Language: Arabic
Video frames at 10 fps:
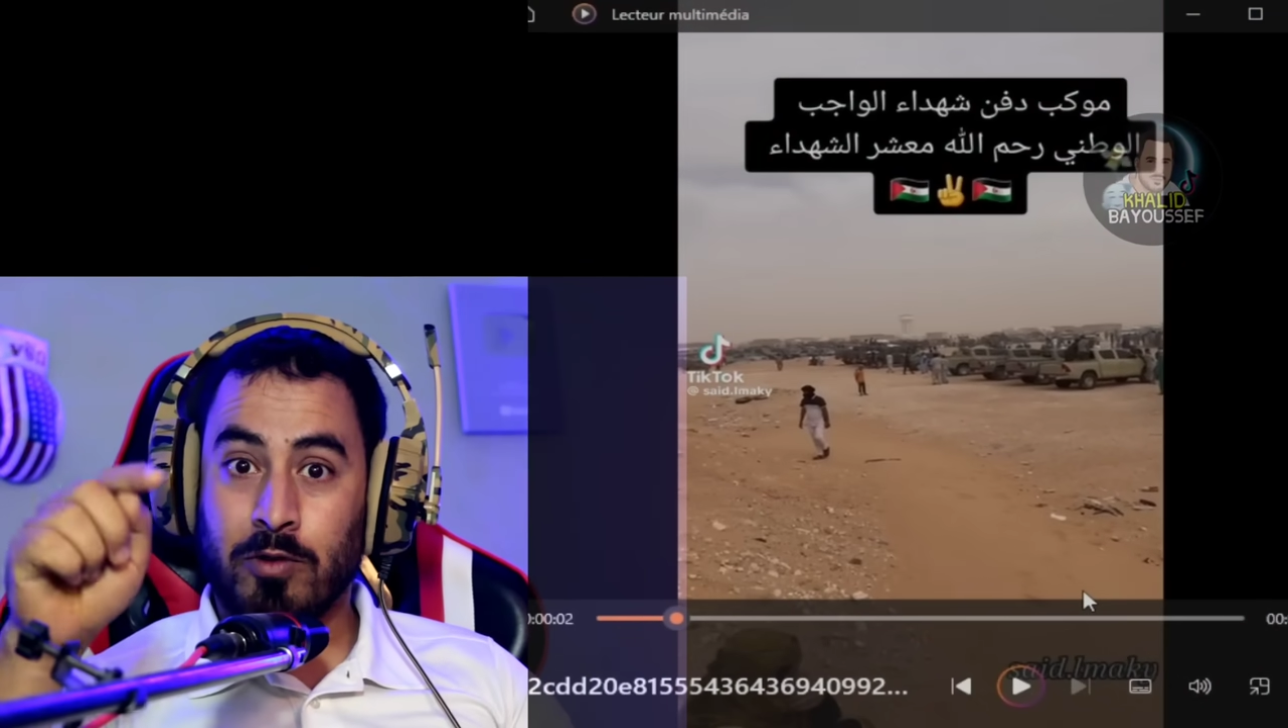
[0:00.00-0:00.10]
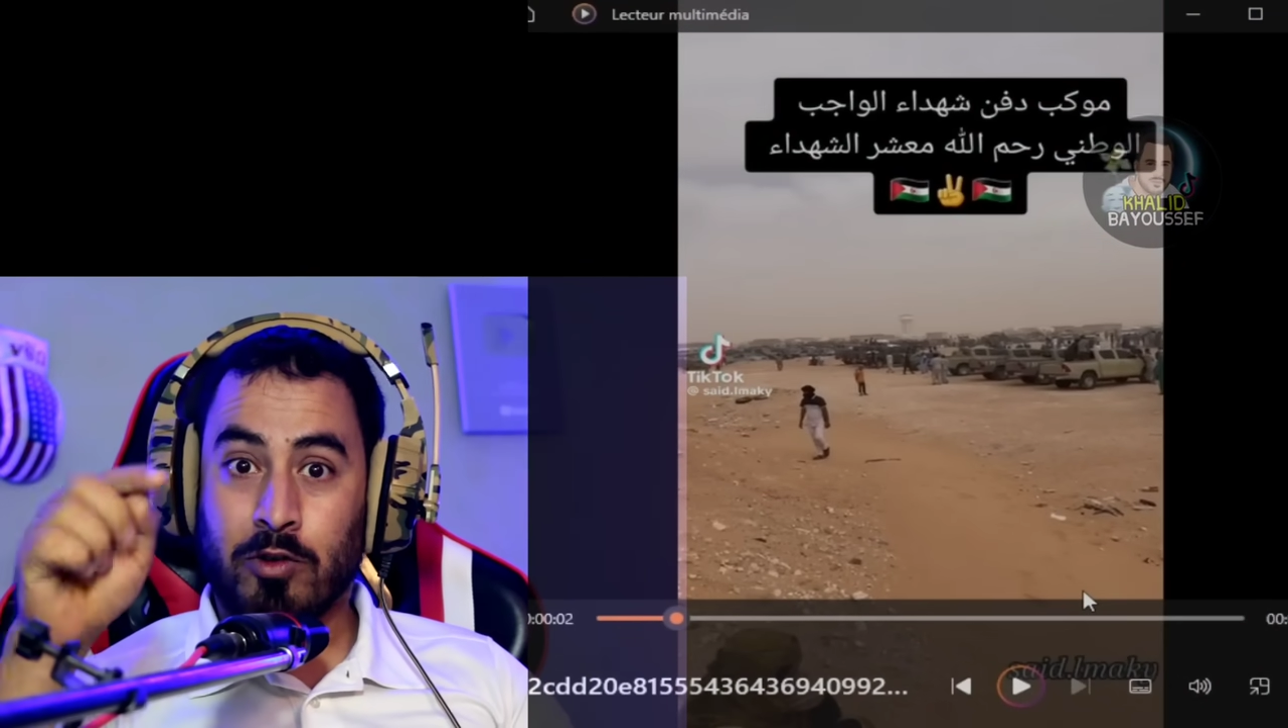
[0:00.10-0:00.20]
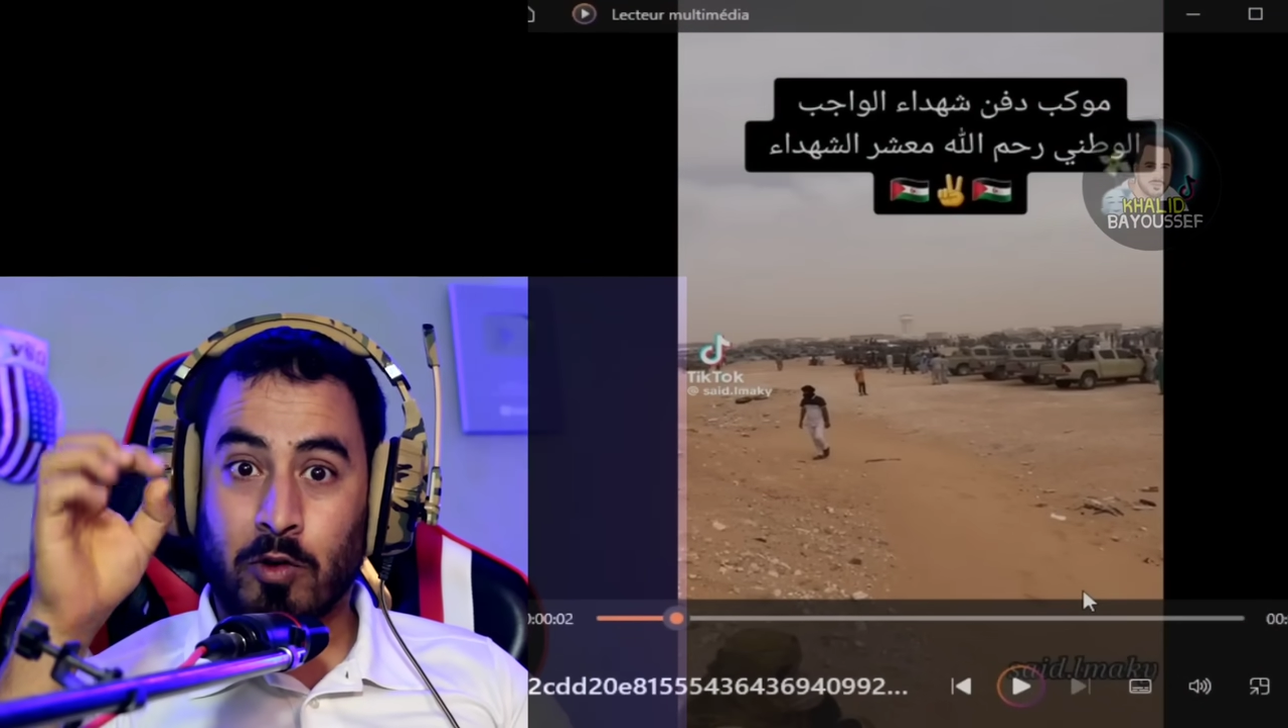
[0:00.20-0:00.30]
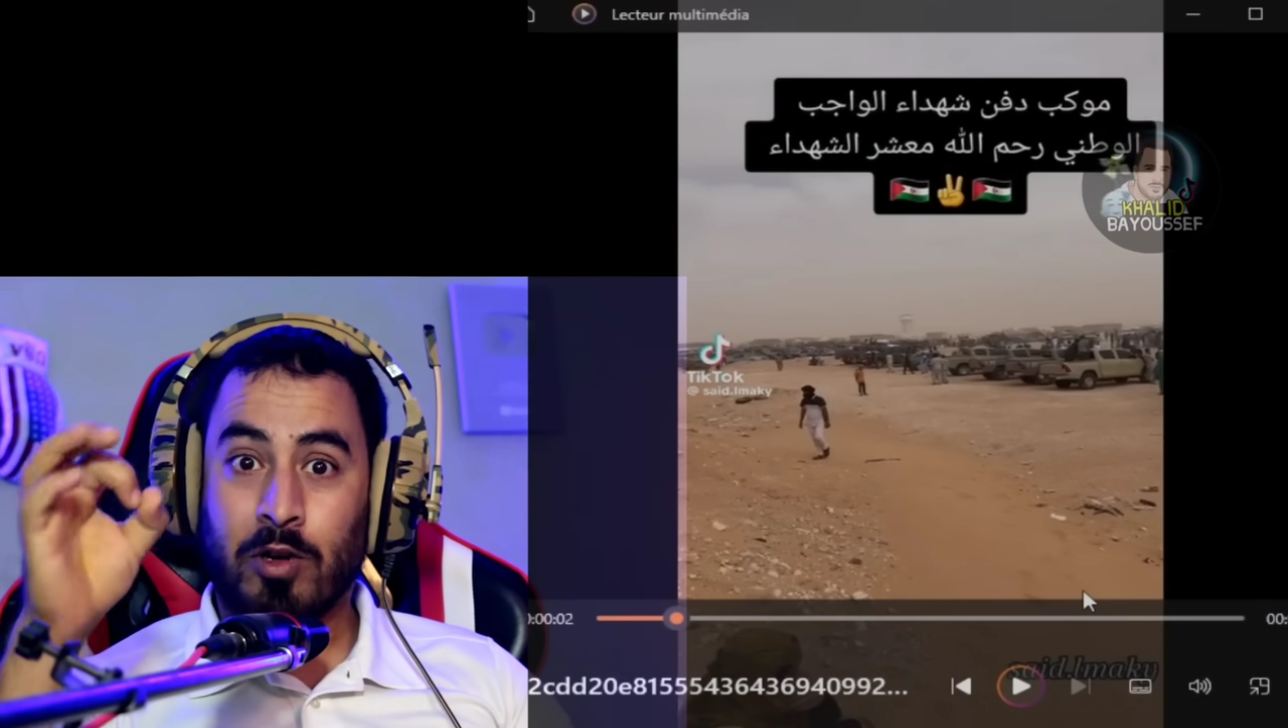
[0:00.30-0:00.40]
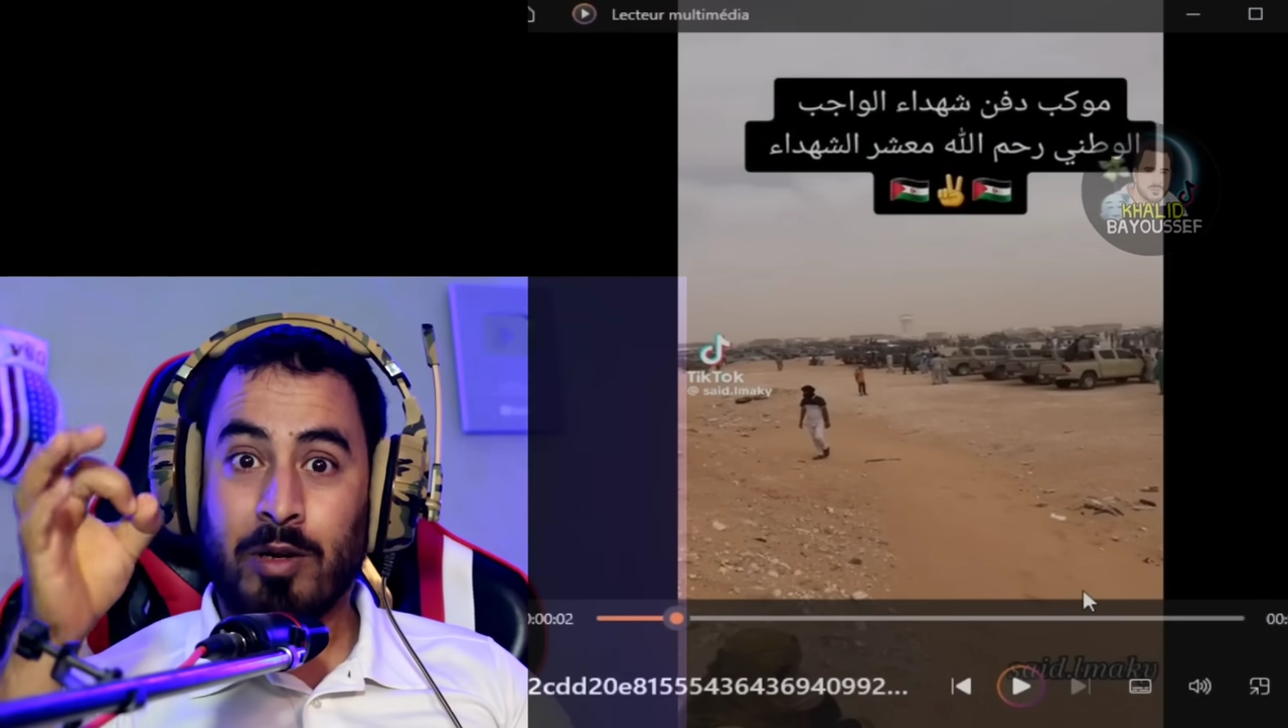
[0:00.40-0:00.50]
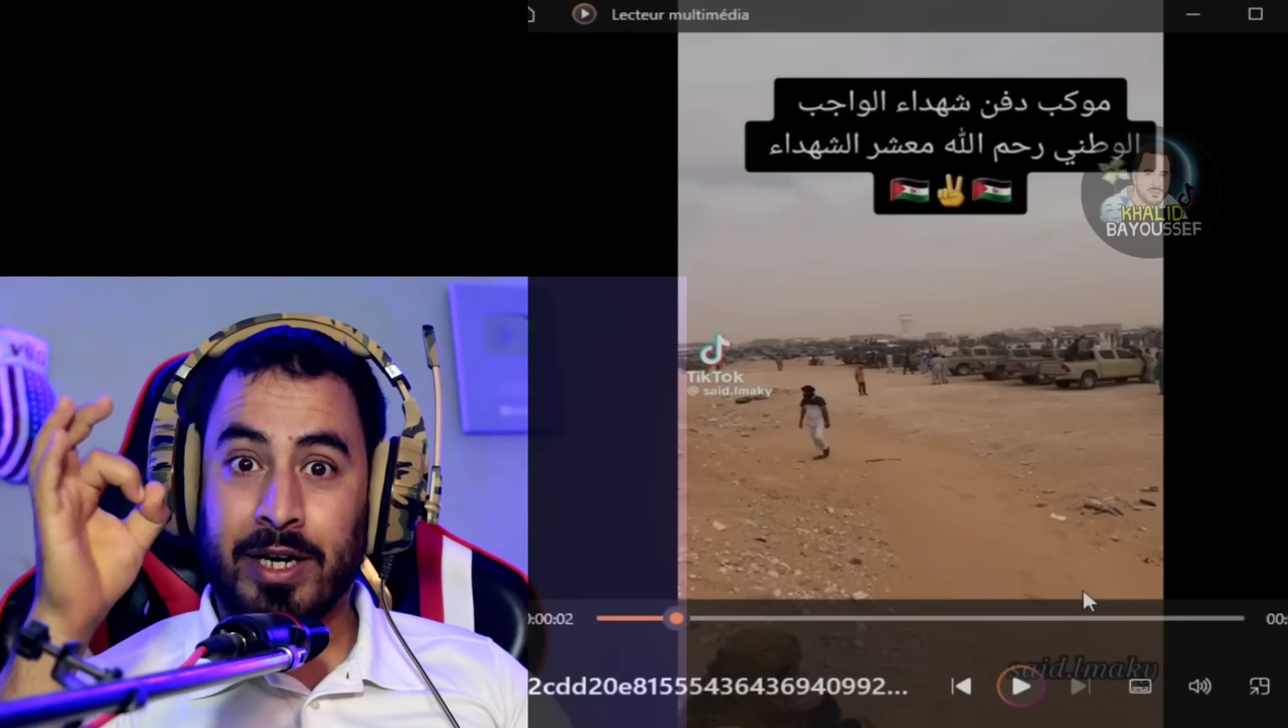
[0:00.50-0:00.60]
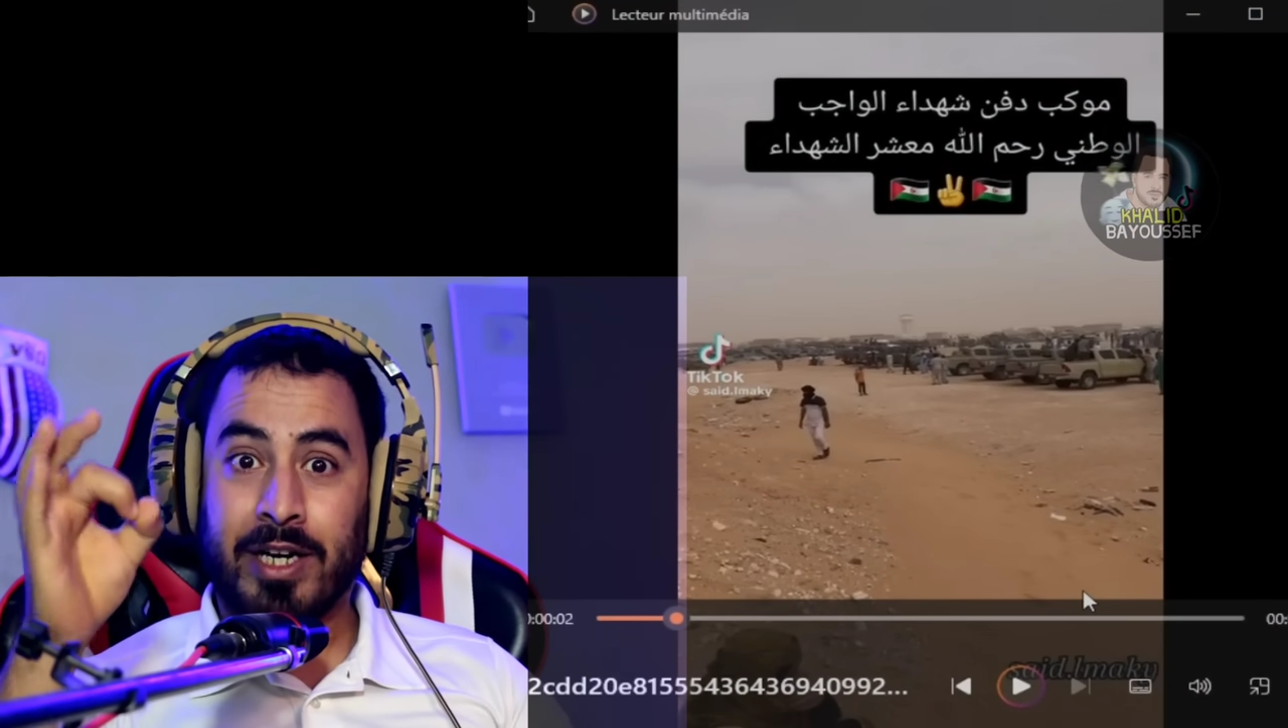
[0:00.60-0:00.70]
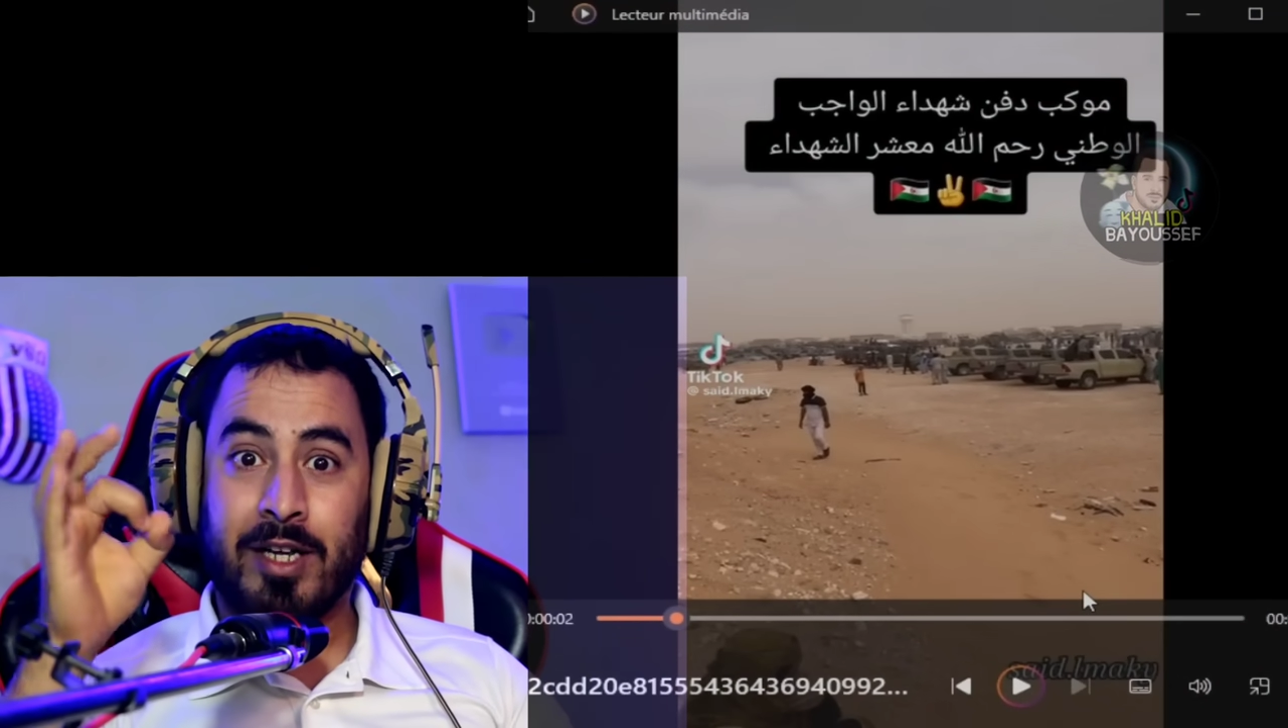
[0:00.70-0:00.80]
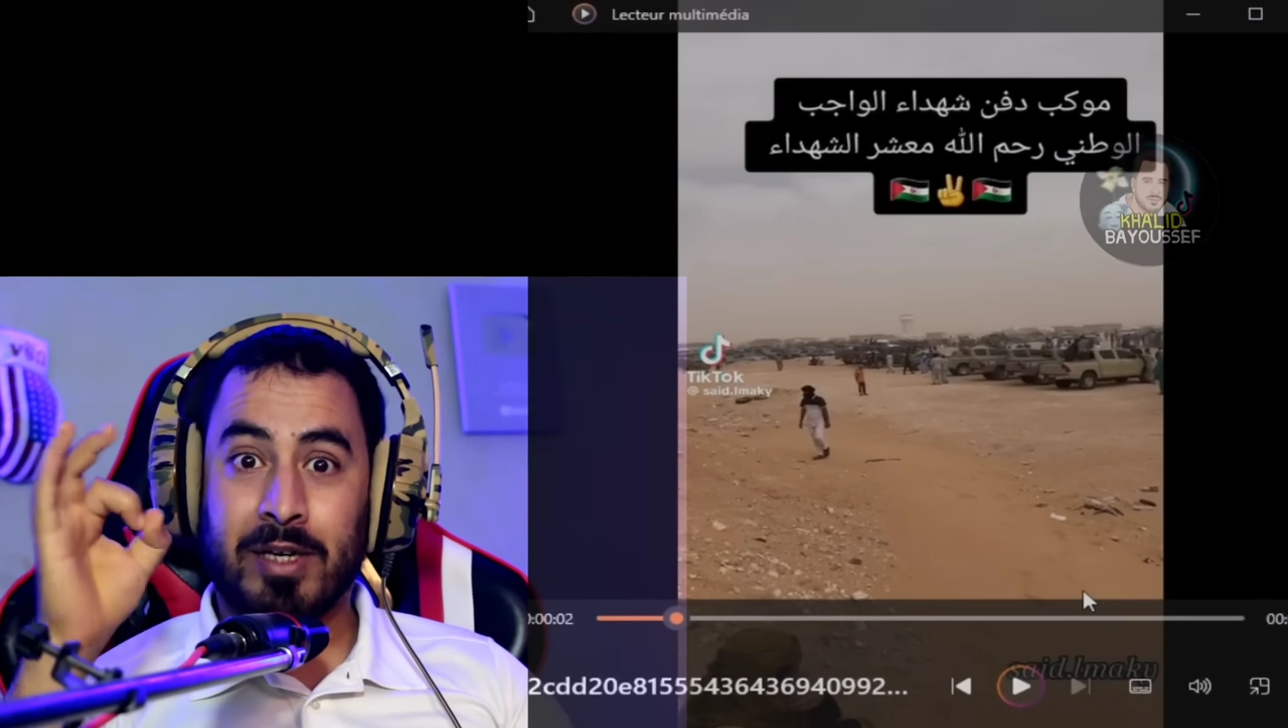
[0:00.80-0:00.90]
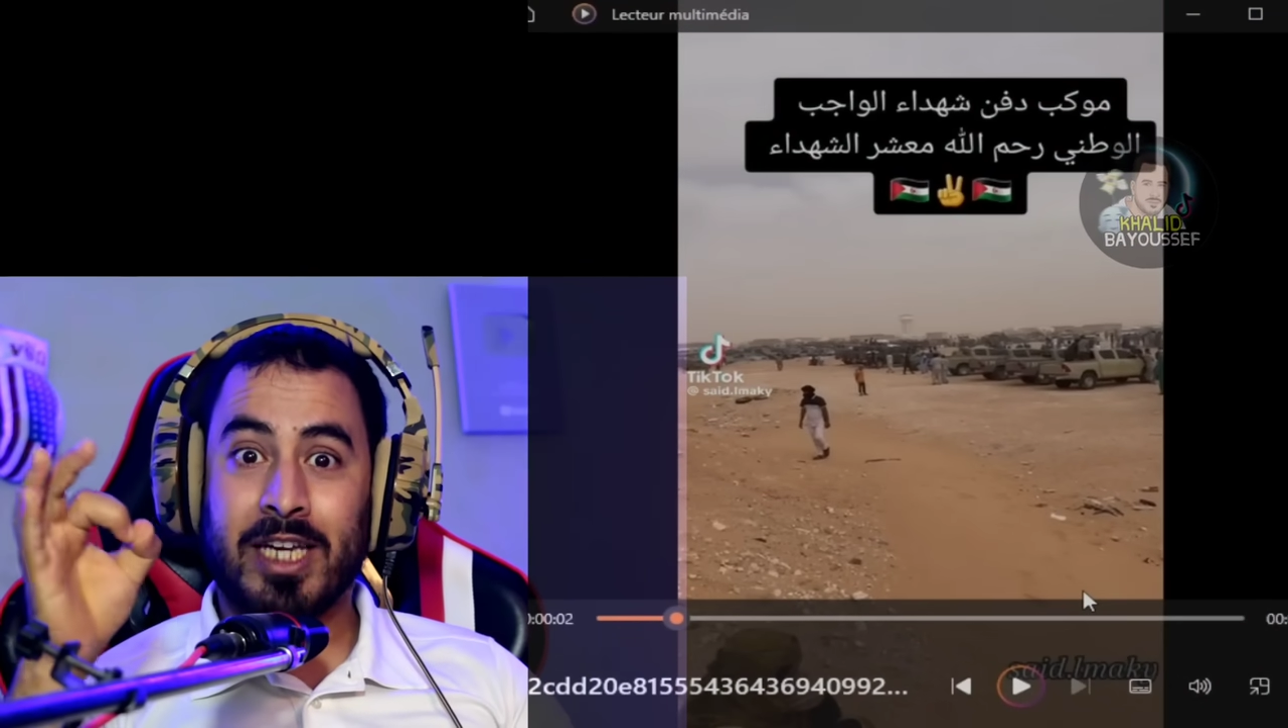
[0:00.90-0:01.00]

الدرون المغربي